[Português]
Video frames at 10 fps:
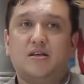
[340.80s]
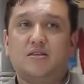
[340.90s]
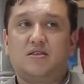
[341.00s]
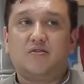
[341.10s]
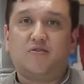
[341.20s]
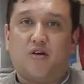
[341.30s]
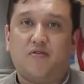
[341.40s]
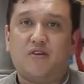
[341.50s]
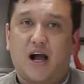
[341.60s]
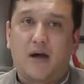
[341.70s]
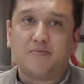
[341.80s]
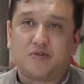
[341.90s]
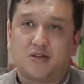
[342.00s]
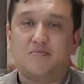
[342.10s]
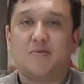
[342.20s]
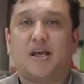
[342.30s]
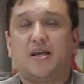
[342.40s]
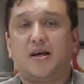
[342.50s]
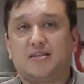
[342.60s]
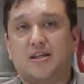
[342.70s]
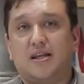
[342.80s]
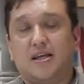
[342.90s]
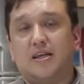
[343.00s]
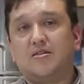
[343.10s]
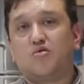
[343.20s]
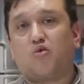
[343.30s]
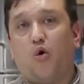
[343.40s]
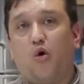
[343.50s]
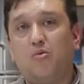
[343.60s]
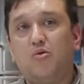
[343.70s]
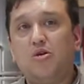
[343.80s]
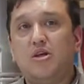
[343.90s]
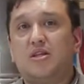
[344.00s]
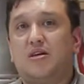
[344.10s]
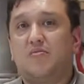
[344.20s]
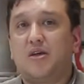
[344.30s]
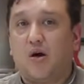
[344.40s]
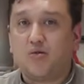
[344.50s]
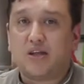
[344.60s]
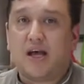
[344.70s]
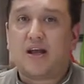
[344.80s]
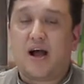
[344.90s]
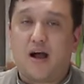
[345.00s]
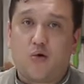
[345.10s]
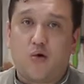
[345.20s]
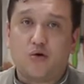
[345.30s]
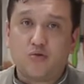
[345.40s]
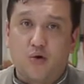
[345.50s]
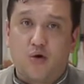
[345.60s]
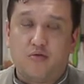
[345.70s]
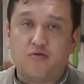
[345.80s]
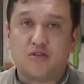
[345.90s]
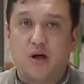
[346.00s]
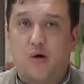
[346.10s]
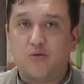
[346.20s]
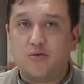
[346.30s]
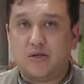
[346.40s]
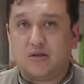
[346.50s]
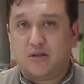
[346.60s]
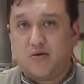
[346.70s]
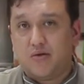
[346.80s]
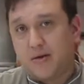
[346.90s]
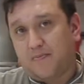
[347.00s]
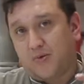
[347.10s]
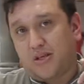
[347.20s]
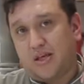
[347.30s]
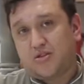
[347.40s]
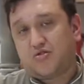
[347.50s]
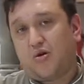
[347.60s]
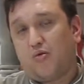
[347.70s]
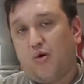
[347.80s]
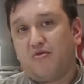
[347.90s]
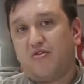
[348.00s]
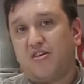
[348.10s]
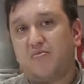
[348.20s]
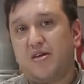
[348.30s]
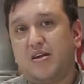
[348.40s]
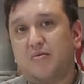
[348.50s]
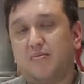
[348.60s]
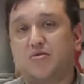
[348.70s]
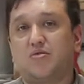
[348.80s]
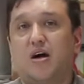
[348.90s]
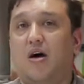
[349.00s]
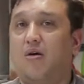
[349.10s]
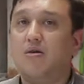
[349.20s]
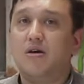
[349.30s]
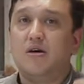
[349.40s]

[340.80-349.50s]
desenvolve rápido também as galinhas, como também altera a cor do ovo. Então, não é porque é só o ovo vermelho em Portugal